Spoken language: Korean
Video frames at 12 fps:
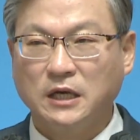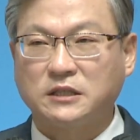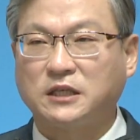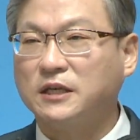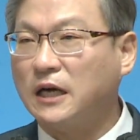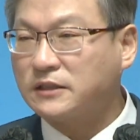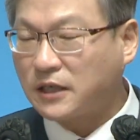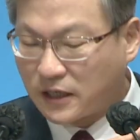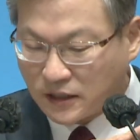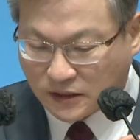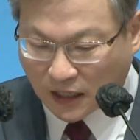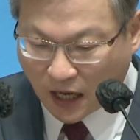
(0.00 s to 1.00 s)

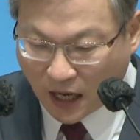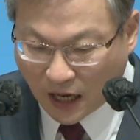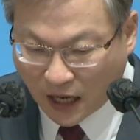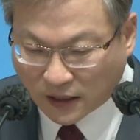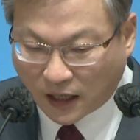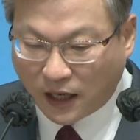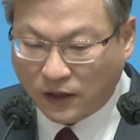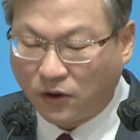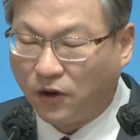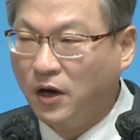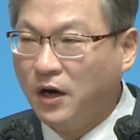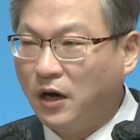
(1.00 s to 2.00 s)
신앙생활을 잘
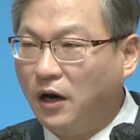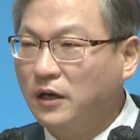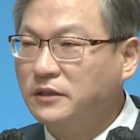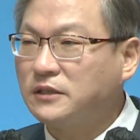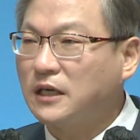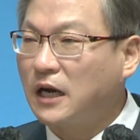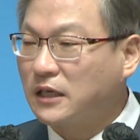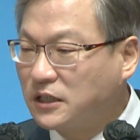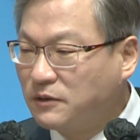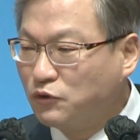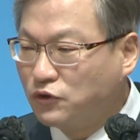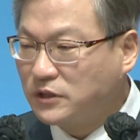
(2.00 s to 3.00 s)
하다가도 언제나
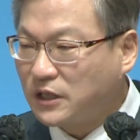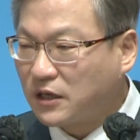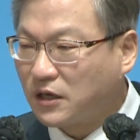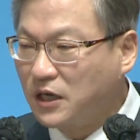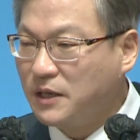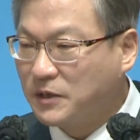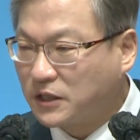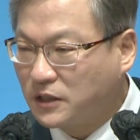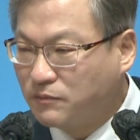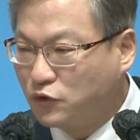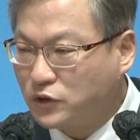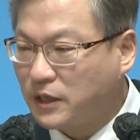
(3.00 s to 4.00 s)
그 문제에 걸리면 그
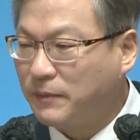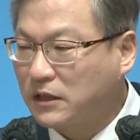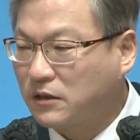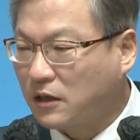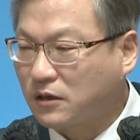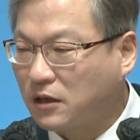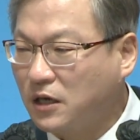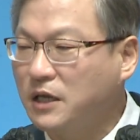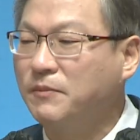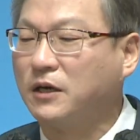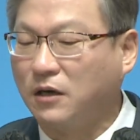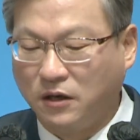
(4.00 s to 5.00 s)
문제만 턱
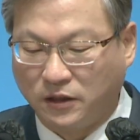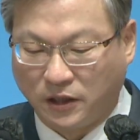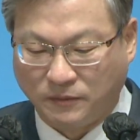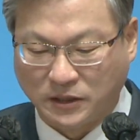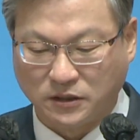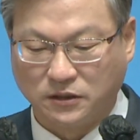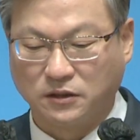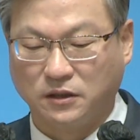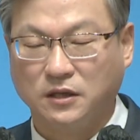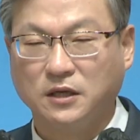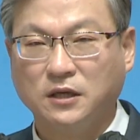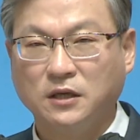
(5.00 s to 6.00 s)
걸리면 걸려 넘어지는 거예요.